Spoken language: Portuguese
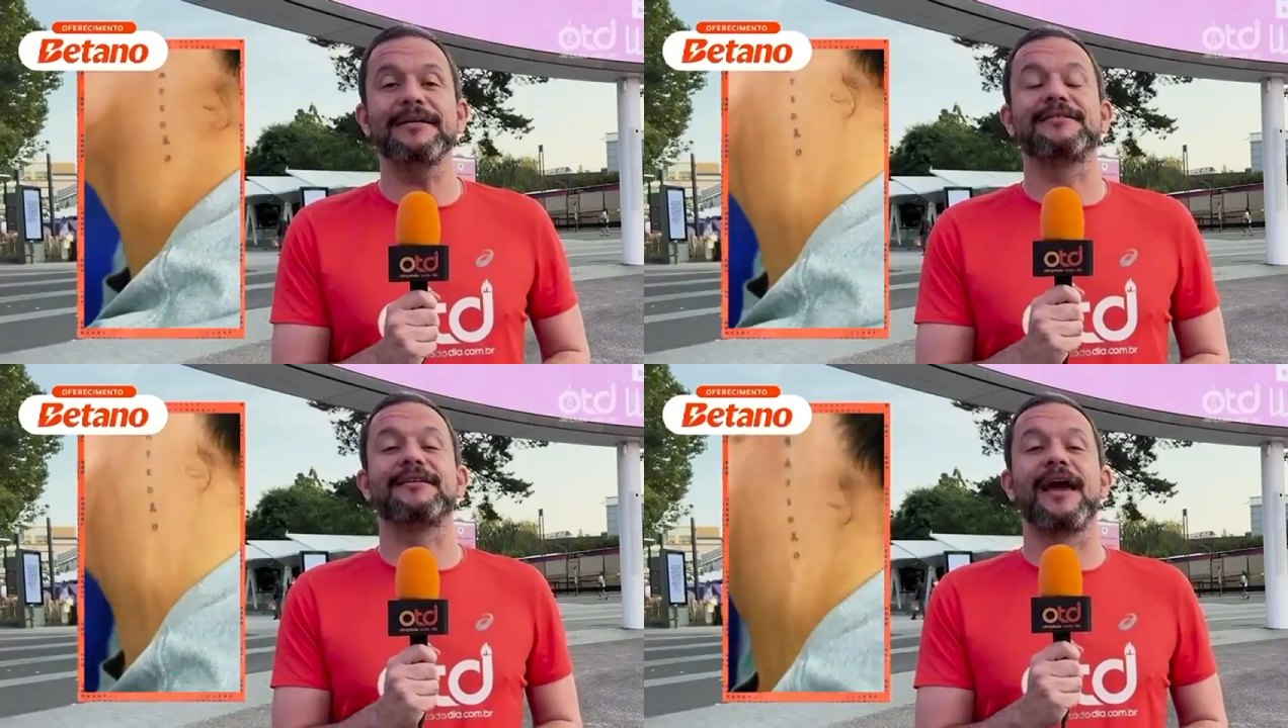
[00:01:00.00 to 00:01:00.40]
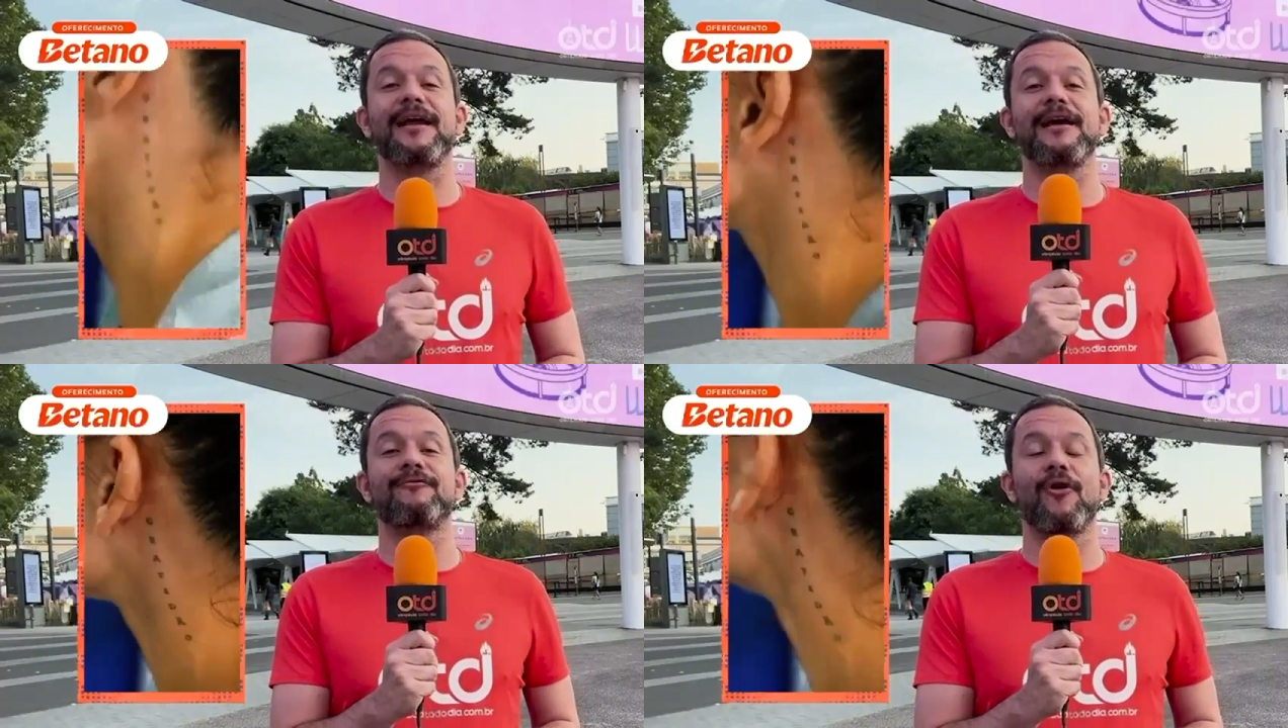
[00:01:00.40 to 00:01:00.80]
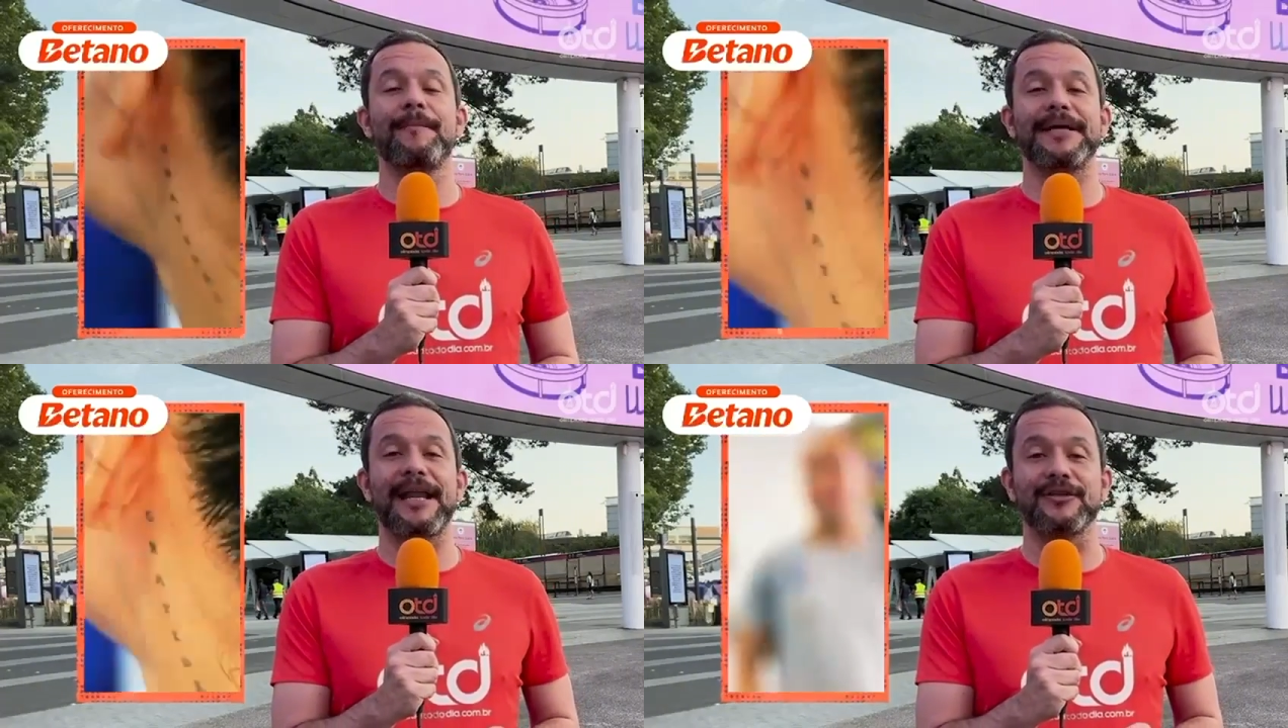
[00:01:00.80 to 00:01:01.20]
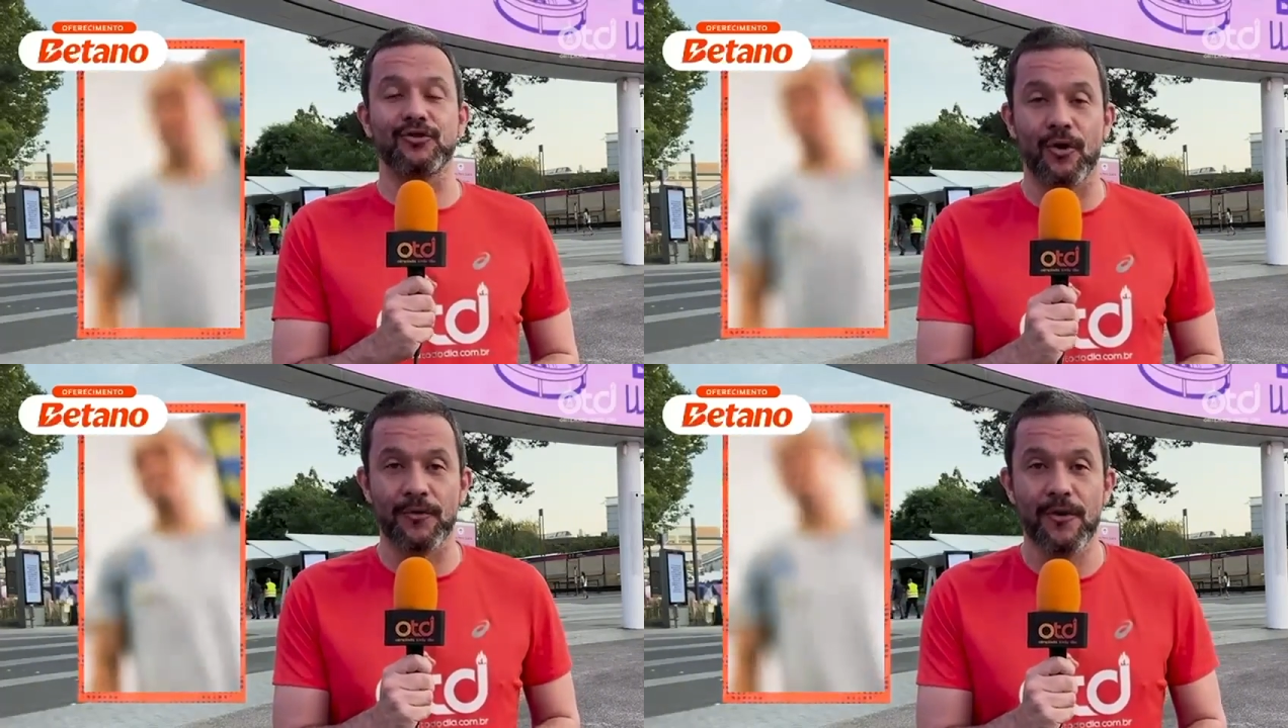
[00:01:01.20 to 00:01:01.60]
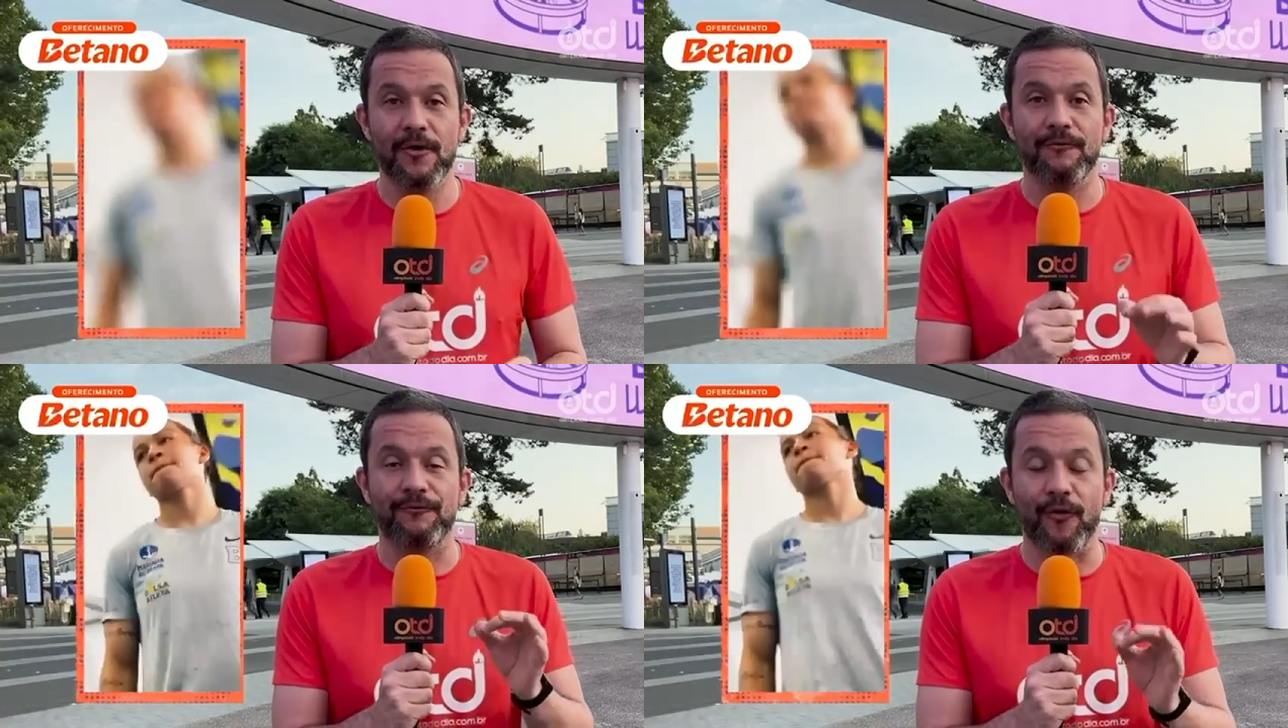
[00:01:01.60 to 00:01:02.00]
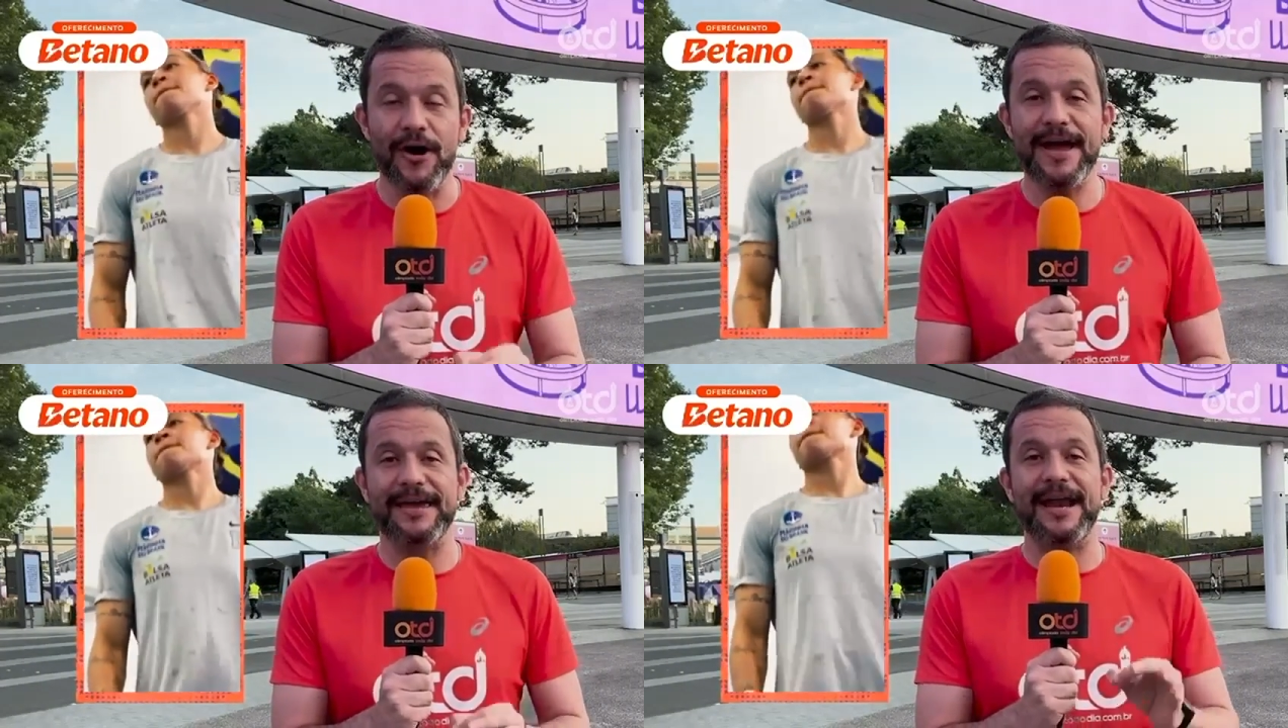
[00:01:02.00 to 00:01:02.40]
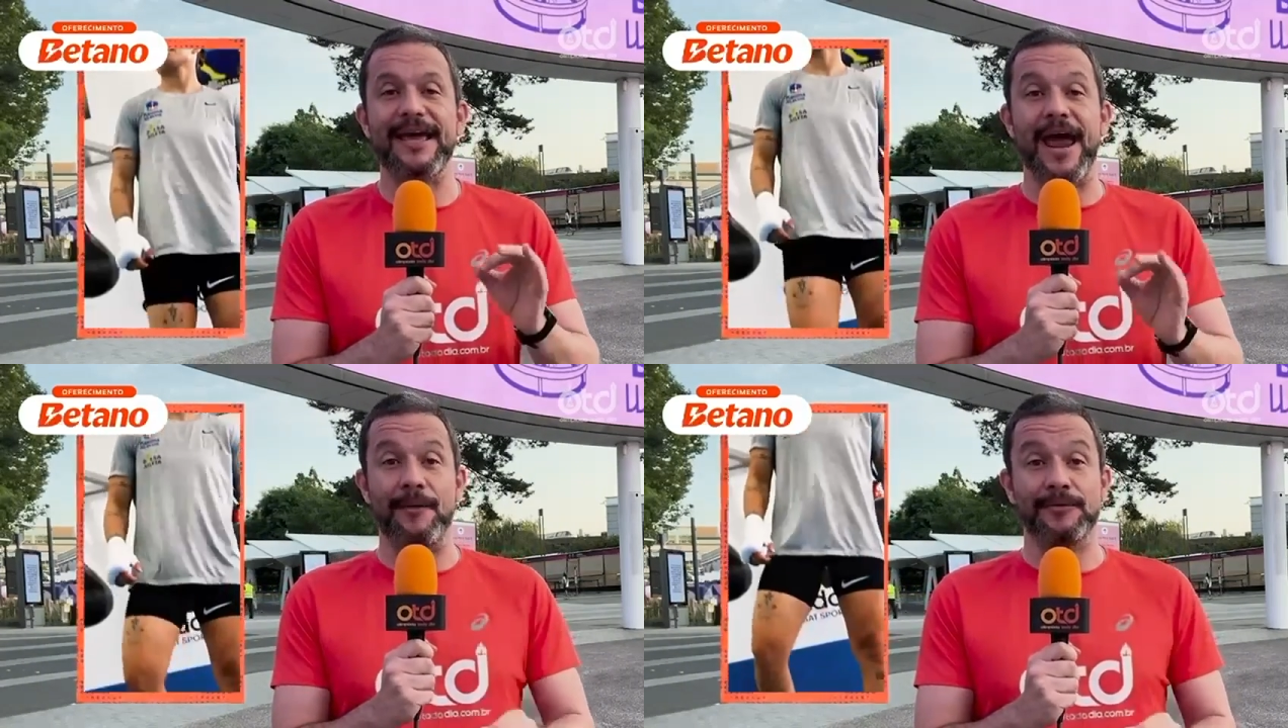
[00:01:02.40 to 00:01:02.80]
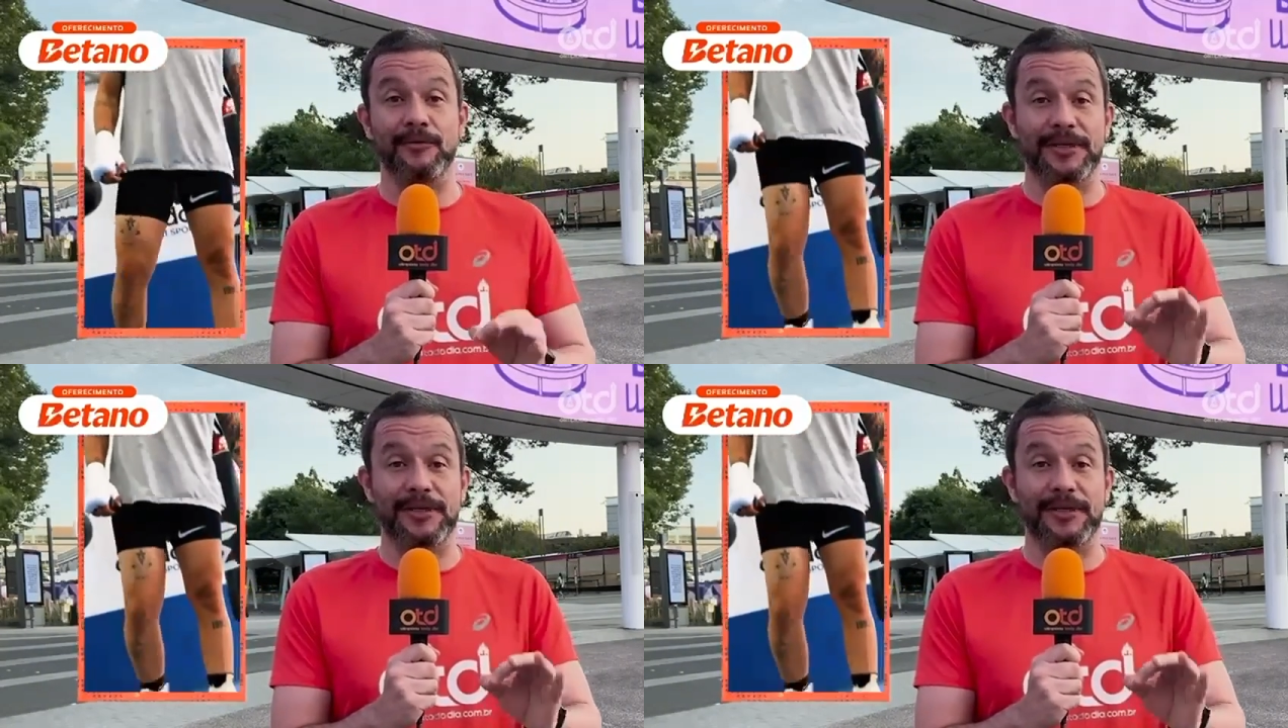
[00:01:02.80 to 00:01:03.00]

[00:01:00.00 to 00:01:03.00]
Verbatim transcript: mas quem levou a medalha de ouro foi a Kelly Harrington.